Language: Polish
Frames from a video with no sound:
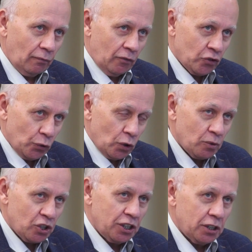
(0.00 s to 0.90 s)
w
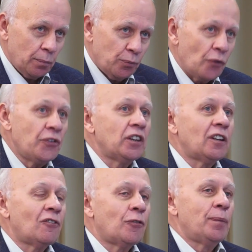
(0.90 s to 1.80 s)
swoim życiu
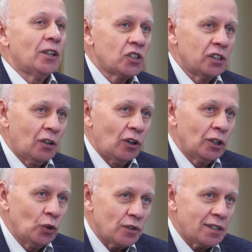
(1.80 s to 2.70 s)
powinien w pierwszej
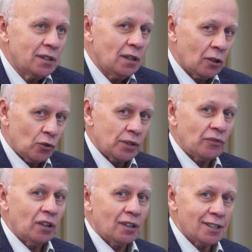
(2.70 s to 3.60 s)
kolejności
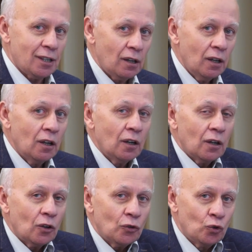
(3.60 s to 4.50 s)
rozwijać się
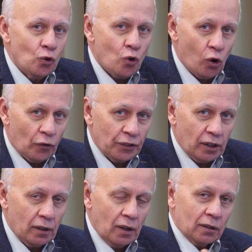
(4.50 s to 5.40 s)

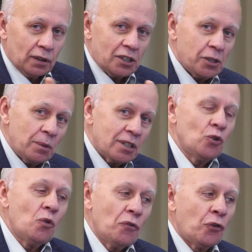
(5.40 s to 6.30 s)
duchownie. To znaczy, my
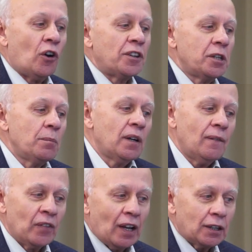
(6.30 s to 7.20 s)
znowu wchodzimy
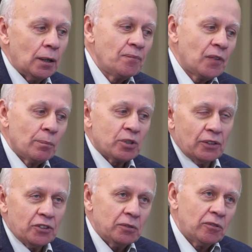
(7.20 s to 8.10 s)
na te
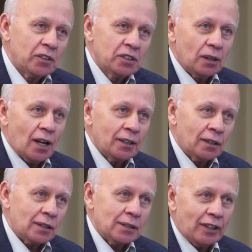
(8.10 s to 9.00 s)

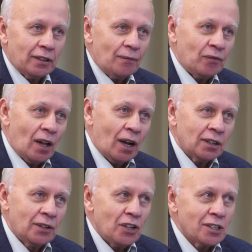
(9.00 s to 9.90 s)
przeciwdziałania, tak zwane na
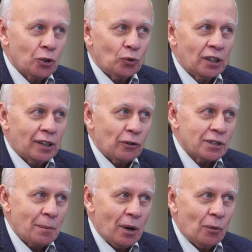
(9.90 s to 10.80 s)
dwie strony tego
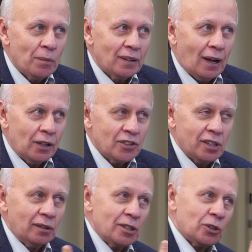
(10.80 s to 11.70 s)
samego medalu. Z
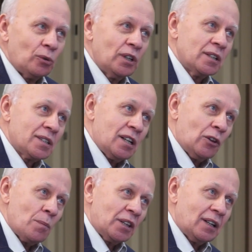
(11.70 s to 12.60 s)
jednej strony jest
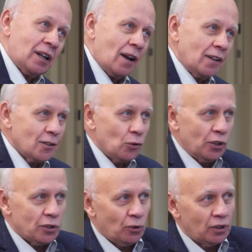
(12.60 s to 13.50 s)
ciało materialne, z
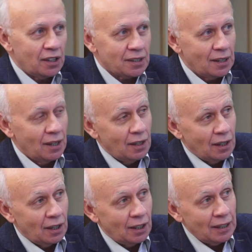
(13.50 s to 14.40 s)
drugiej strony jest
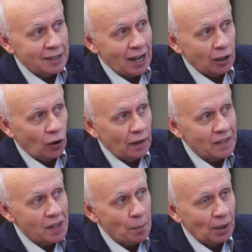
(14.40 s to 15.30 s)
e, ciało
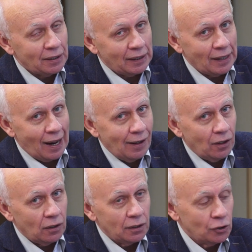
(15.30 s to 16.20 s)

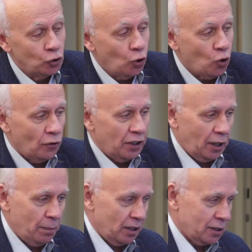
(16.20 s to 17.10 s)
niematerialne, duchowe,
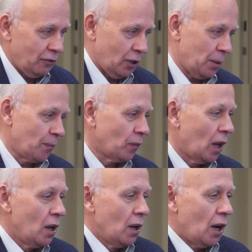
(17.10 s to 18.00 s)
jak my nazywamy.
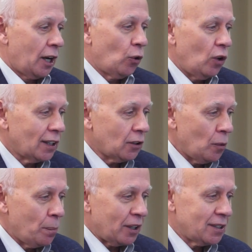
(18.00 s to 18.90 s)

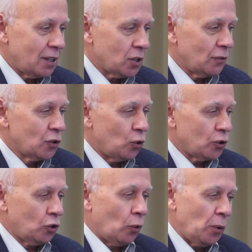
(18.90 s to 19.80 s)
Regulatorem procesu
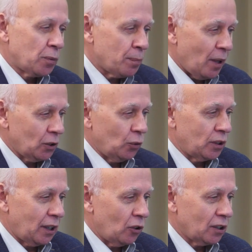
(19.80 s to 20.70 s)
wzrostu lub spadku
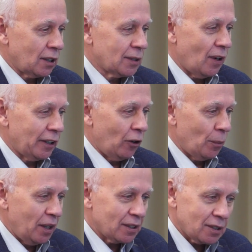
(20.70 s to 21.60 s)
tego tak zwanego
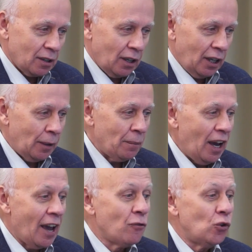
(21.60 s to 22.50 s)
mięsa
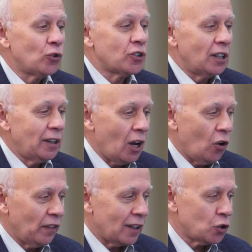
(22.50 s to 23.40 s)

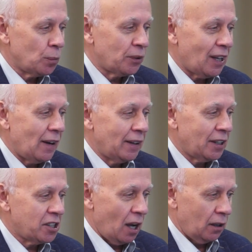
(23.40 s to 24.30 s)
ewolucyjnego na
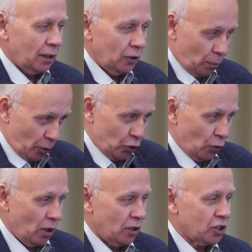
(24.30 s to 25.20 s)
subtelnych ciałach, na
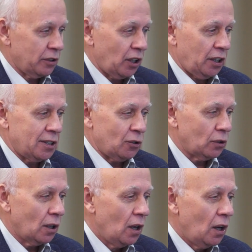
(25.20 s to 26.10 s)
poziomach żywych
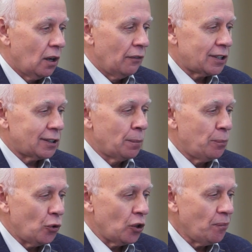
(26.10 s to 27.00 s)
istot,
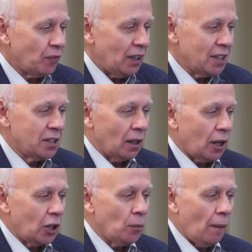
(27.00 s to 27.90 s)
występują i
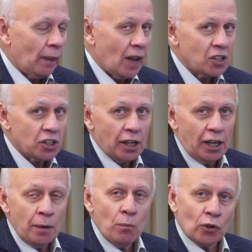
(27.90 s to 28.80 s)
działają nasze
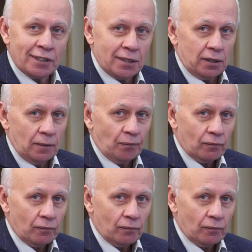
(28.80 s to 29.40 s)
emocje.